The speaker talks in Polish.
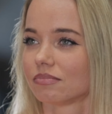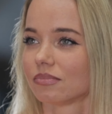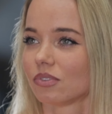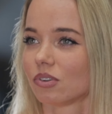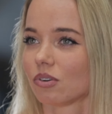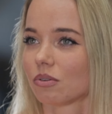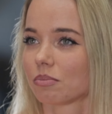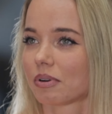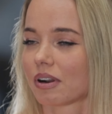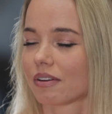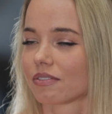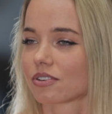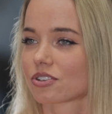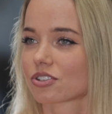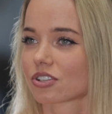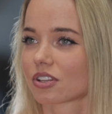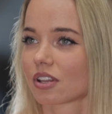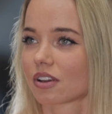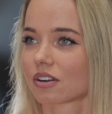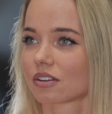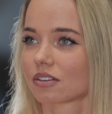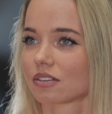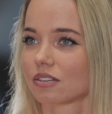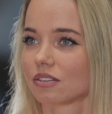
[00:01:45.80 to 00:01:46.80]
no, prawie
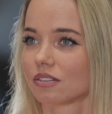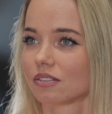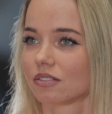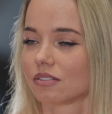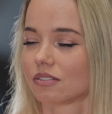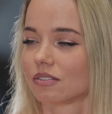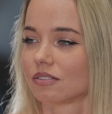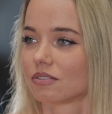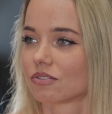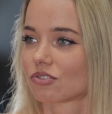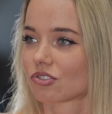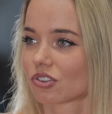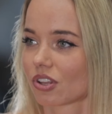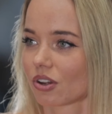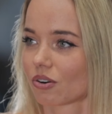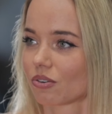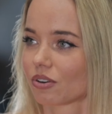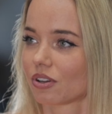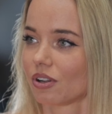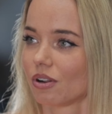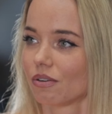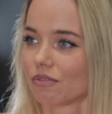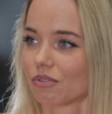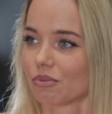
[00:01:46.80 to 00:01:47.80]
4,
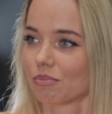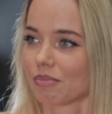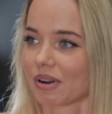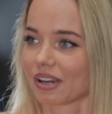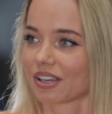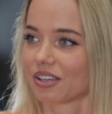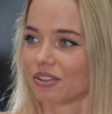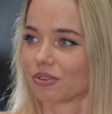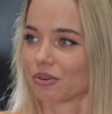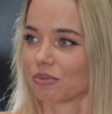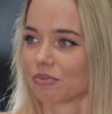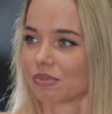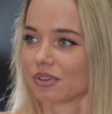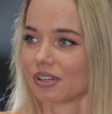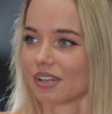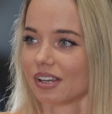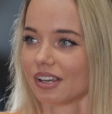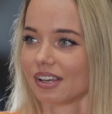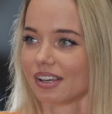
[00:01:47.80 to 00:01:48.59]
kilową makitą.